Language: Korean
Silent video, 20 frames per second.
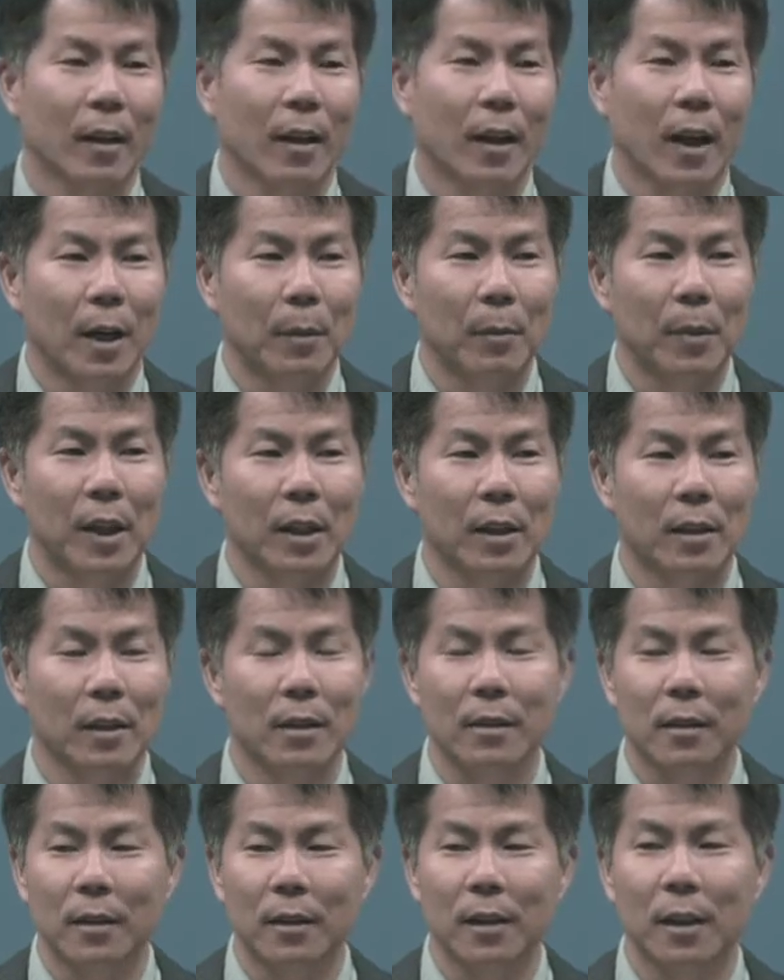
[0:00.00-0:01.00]
아마 이
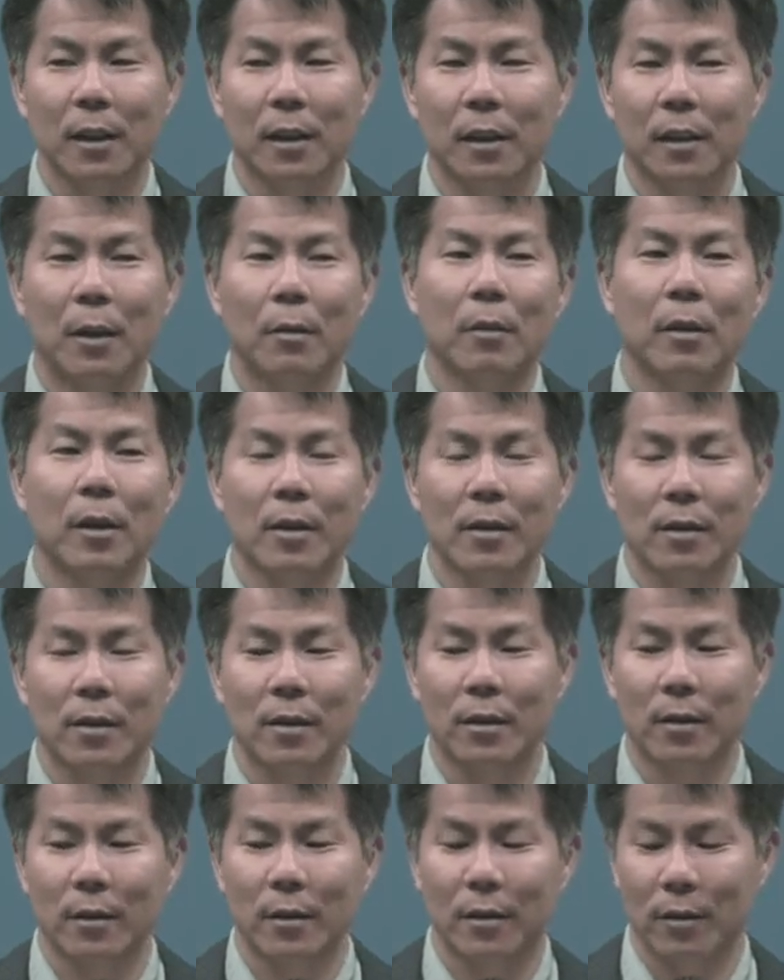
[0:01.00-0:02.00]
자리에 나와
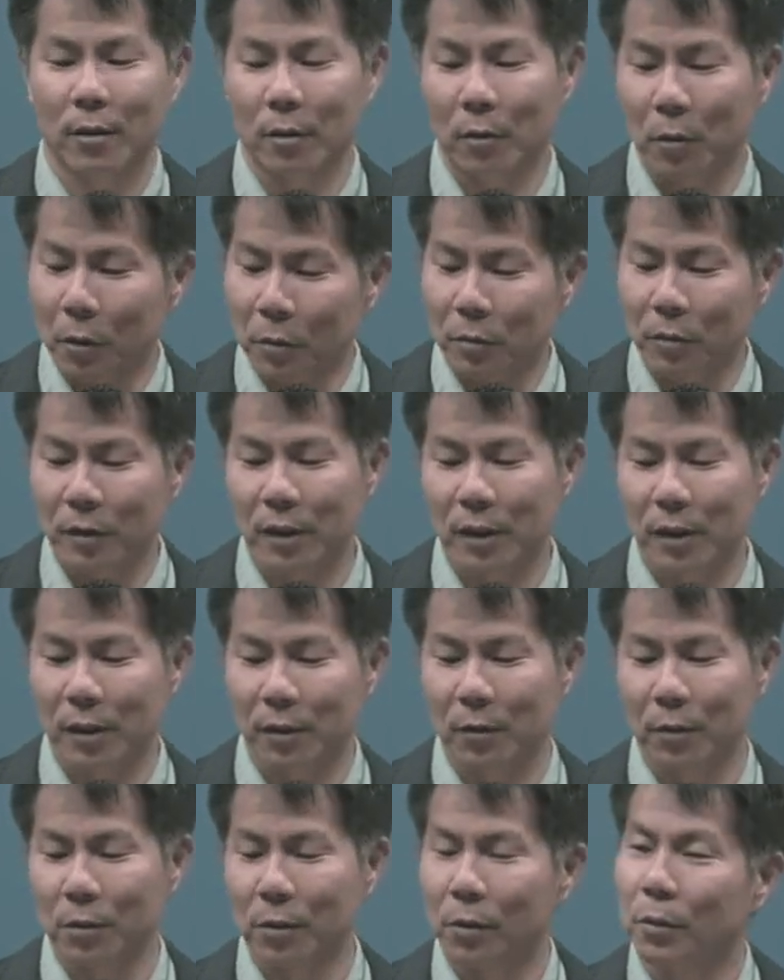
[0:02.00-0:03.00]
계신 여러분들
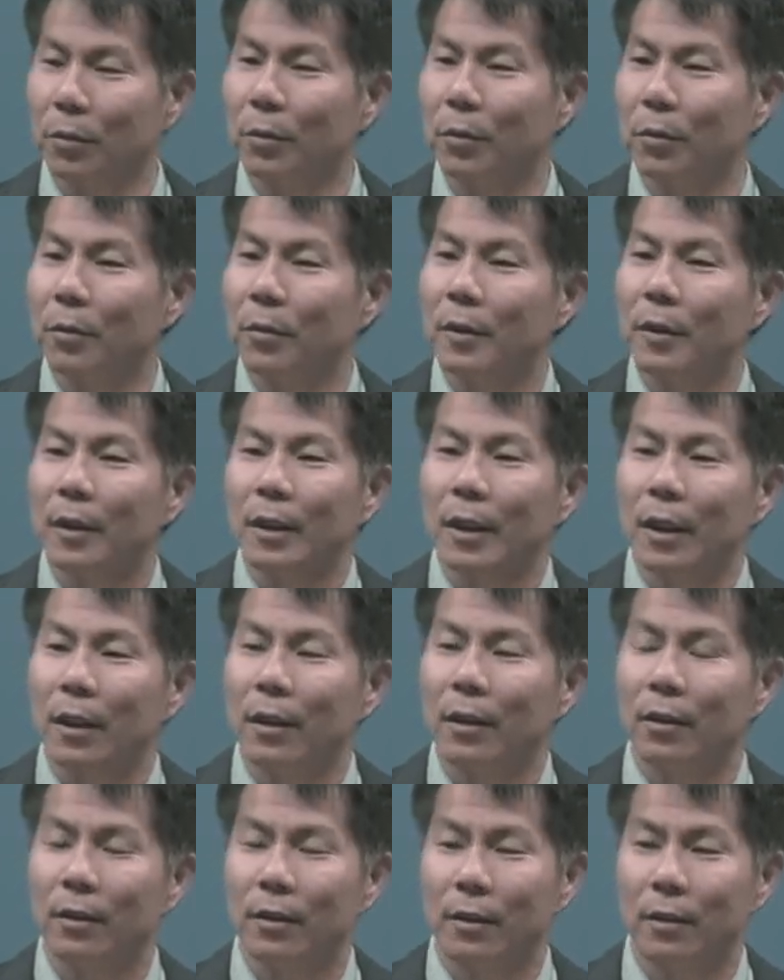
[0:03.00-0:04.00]
또 저도
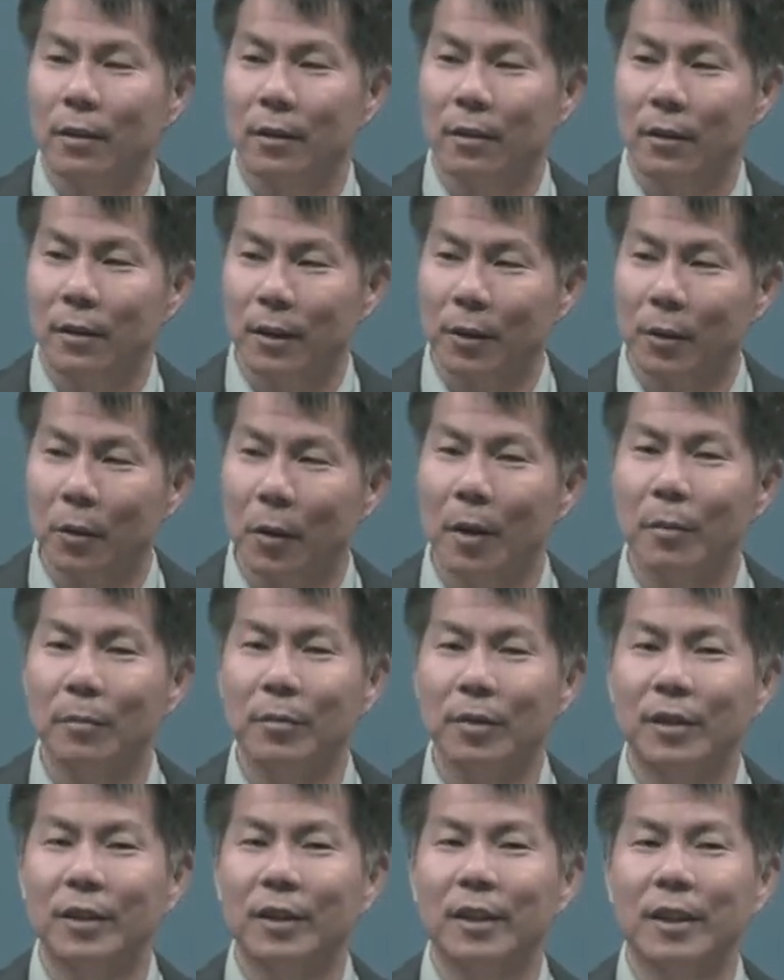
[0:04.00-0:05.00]
아, 이러한
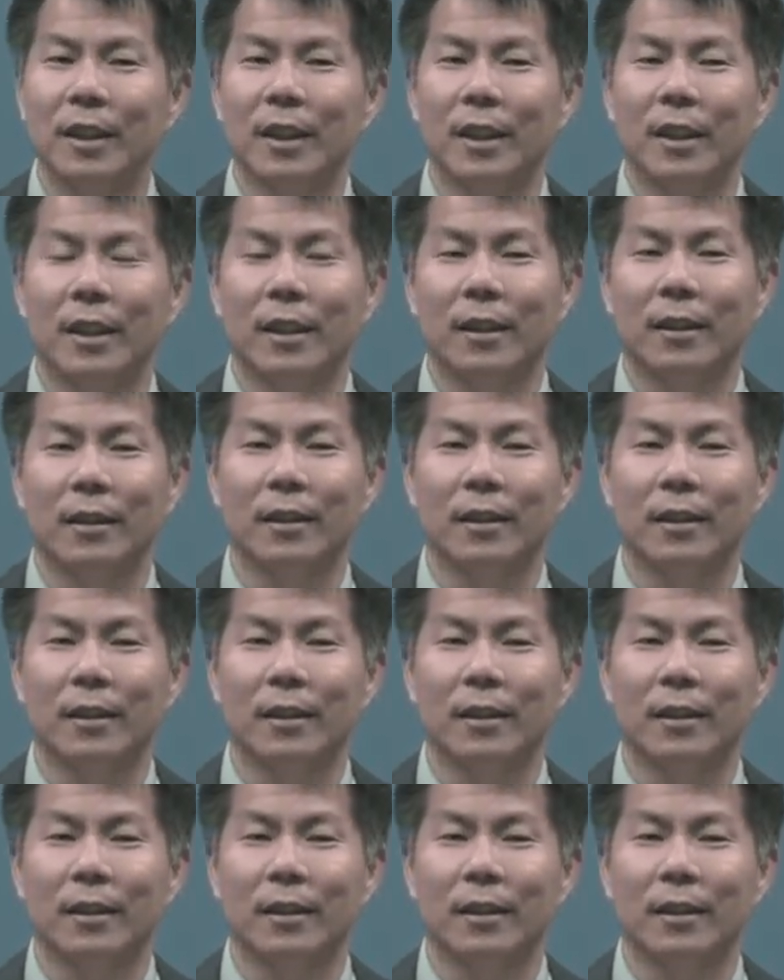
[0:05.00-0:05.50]
분들이